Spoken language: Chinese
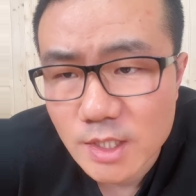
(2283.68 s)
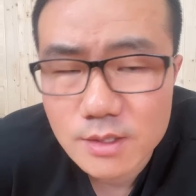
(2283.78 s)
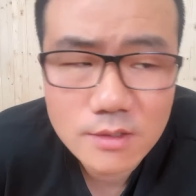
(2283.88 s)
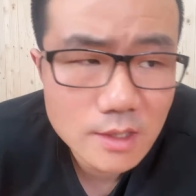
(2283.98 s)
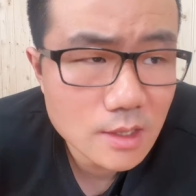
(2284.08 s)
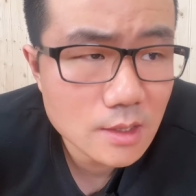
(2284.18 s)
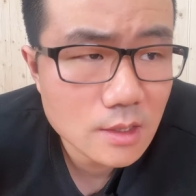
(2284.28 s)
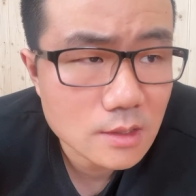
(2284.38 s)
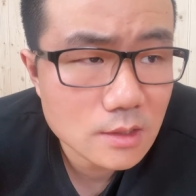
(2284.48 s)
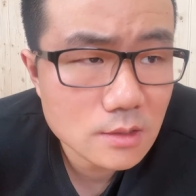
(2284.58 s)
因为这个
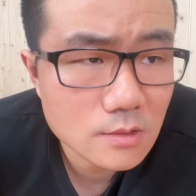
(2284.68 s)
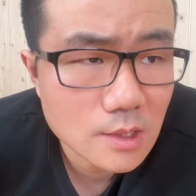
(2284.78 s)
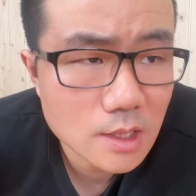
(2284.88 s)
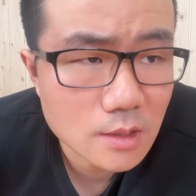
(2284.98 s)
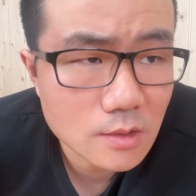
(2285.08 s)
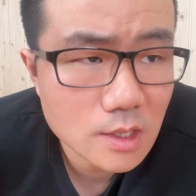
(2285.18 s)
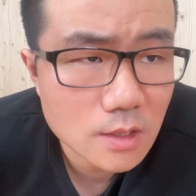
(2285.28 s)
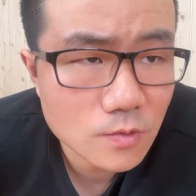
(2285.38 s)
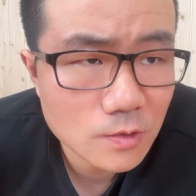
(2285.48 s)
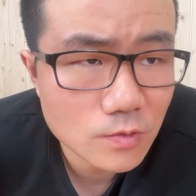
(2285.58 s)
和之国呢，有
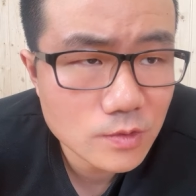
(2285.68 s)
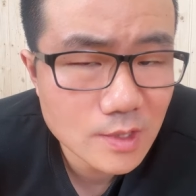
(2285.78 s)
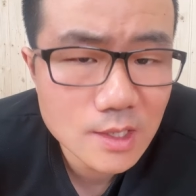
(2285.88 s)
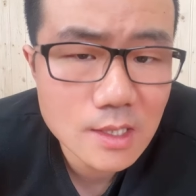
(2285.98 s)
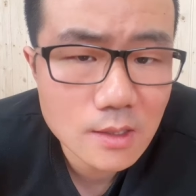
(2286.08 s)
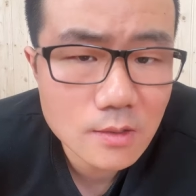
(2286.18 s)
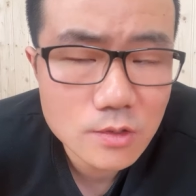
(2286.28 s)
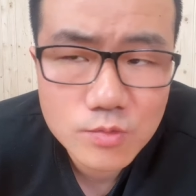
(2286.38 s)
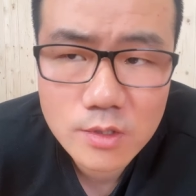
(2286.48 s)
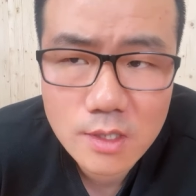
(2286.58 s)
很多女装大佬，
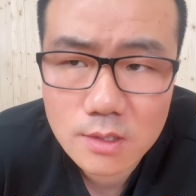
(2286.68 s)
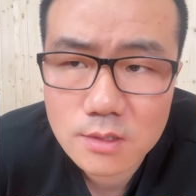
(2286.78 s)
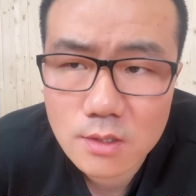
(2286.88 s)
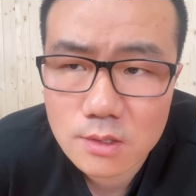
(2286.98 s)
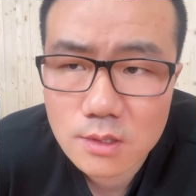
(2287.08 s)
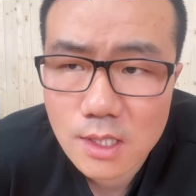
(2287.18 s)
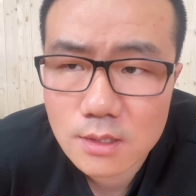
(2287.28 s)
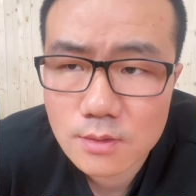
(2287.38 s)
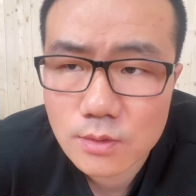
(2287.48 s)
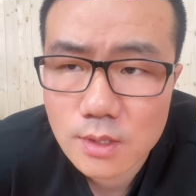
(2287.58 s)
都不知道他到底是
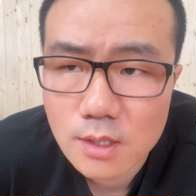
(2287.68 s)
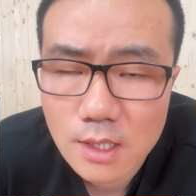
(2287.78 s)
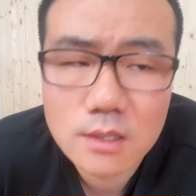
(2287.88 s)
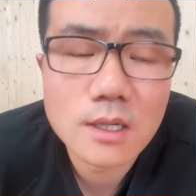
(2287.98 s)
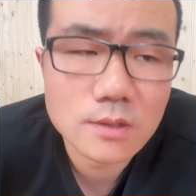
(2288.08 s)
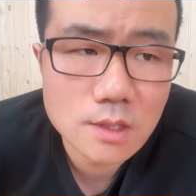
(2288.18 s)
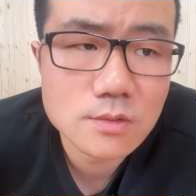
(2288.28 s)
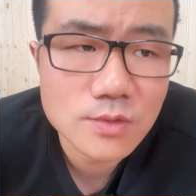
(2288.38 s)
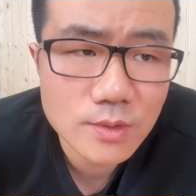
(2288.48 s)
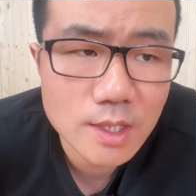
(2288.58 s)
男的女的啊。他好像
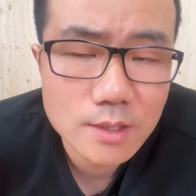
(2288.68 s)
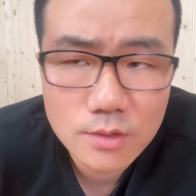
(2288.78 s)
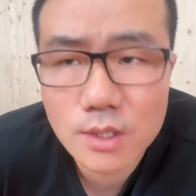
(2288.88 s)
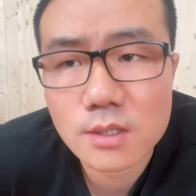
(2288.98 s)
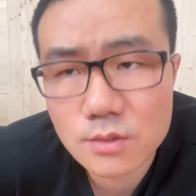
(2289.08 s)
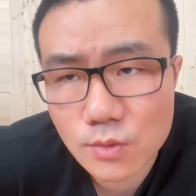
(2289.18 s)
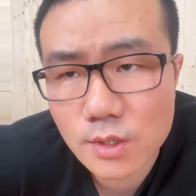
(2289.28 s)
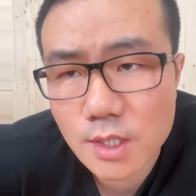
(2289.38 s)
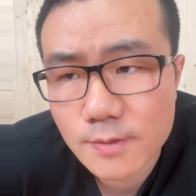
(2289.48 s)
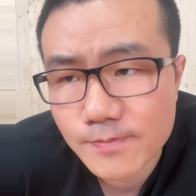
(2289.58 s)
是女的，对，他是
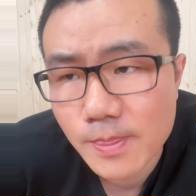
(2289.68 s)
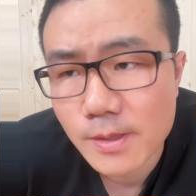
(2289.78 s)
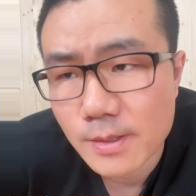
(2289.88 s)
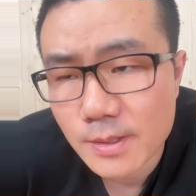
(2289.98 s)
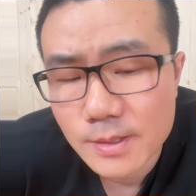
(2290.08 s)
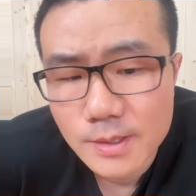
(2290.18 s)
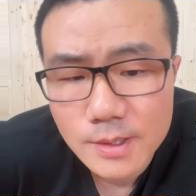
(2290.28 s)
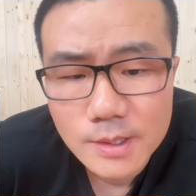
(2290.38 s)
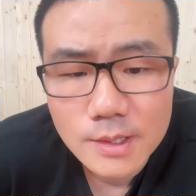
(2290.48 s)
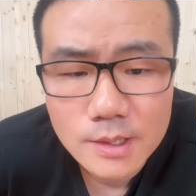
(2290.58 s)
女的。
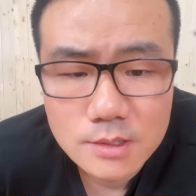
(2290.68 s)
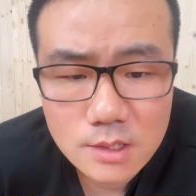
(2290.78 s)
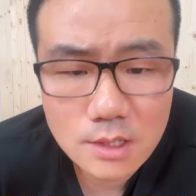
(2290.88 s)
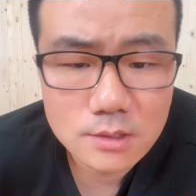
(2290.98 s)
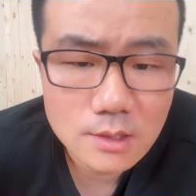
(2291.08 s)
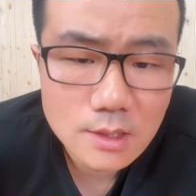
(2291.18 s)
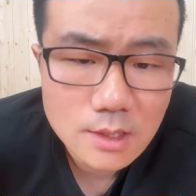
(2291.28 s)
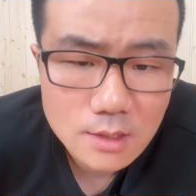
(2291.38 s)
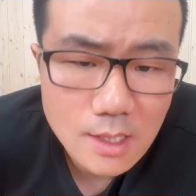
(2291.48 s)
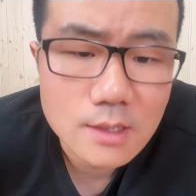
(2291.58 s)
他是这
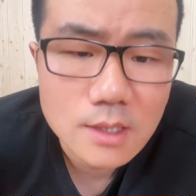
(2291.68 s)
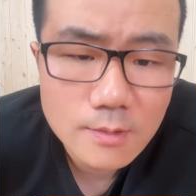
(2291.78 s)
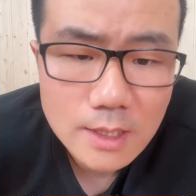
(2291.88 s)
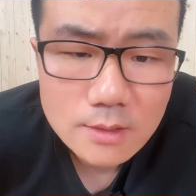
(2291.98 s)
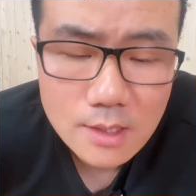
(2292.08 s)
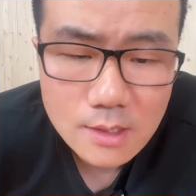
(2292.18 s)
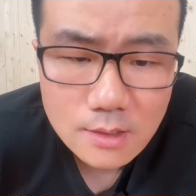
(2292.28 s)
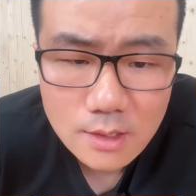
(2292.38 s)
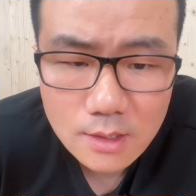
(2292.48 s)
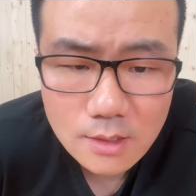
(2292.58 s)
个大和吧？大
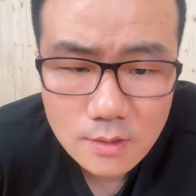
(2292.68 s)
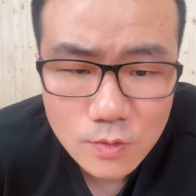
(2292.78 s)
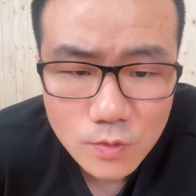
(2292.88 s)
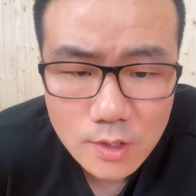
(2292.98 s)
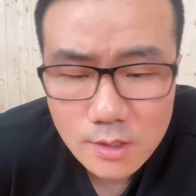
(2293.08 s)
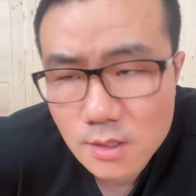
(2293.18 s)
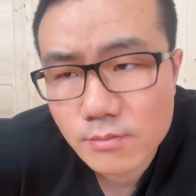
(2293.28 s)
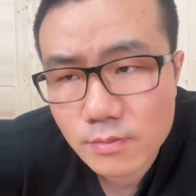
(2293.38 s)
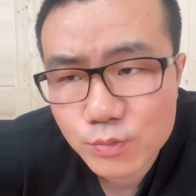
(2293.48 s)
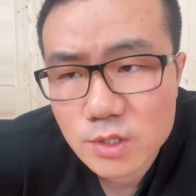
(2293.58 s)
和这个是女的，这
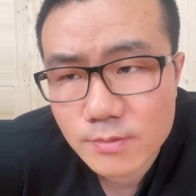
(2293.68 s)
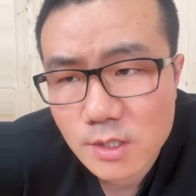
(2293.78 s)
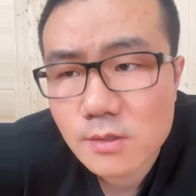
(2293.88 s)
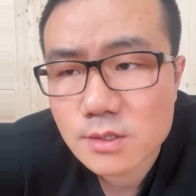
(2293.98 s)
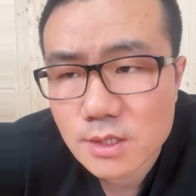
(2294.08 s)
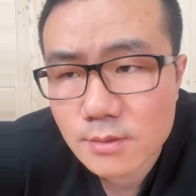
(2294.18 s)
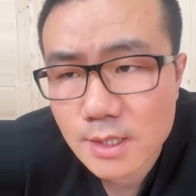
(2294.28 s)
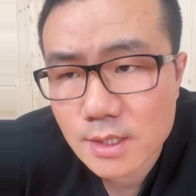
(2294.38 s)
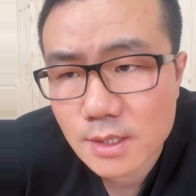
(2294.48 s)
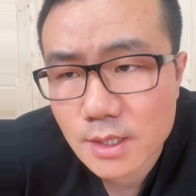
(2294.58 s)
不怎么讨喜
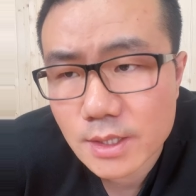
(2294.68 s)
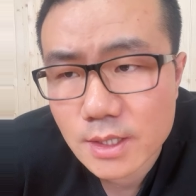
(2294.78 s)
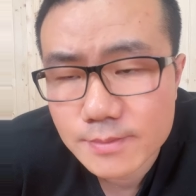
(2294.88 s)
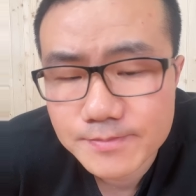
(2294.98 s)
吧？这个人。